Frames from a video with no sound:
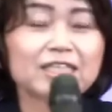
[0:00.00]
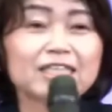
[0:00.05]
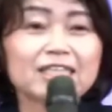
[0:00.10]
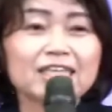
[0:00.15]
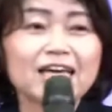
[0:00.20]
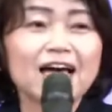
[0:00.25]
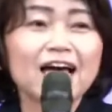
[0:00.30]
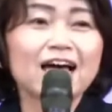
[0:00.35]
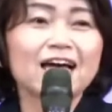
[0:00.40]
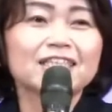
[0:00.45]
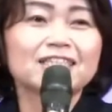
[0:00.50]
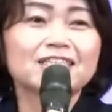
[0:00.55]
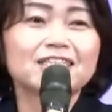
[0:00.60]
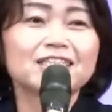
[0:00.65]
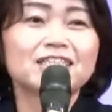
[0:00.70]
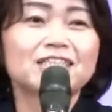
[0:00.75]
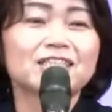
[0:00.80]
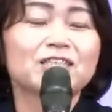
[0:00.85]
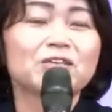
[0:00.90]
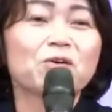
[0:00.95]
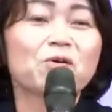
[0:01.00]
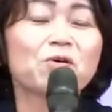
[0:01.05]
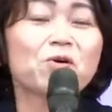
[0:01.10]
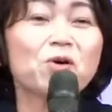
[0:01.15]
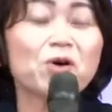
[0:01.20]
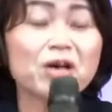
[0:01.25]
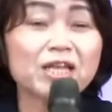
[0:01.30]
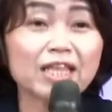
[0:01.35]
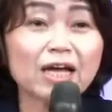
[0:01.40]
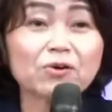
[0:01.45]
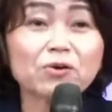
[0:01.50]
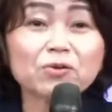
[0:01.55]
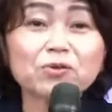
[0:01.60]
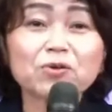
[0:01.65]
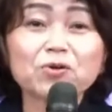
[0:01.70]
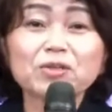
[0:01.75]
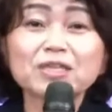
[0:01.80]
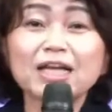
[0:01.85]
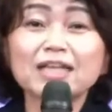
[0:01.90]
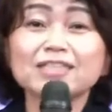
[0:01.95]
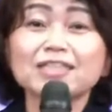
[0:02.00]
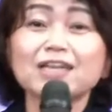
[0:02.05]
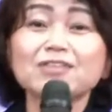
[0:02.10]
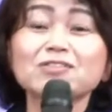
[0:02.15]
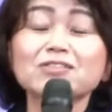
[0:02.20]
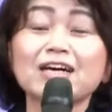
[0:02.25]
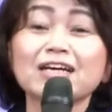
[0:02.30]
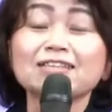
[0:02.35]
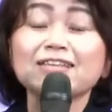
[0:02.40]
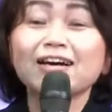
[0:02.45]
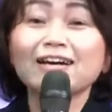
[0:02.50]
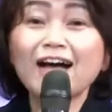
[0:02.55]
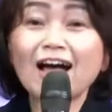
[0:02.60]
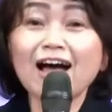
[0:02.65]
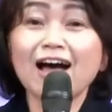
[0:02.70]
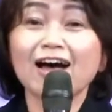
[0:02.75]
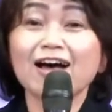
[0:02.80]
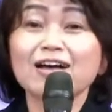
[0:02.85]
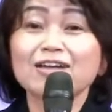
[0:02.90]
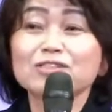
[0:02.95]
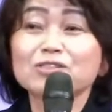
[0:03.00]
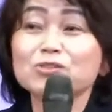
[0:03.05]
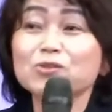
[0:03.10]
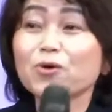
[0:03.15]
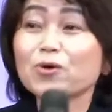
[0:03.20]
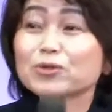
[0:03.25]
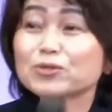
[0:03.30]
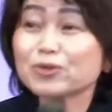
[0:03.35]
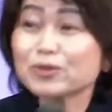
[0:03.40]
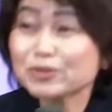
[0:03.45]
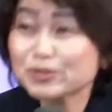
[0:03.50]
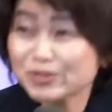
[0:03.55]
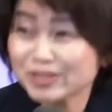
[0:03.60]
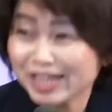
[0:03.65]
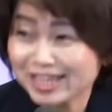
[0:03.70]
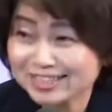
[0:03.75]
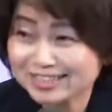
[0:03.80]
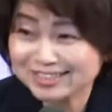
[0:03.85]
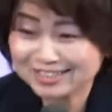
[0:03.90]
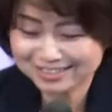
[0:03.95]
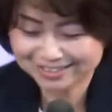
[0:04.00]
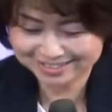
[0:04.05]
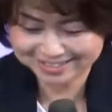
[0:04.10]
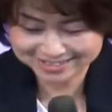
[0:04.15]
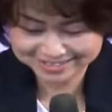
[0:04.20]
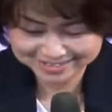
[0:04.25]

識や知識を超えたことをなさる方が創造主です。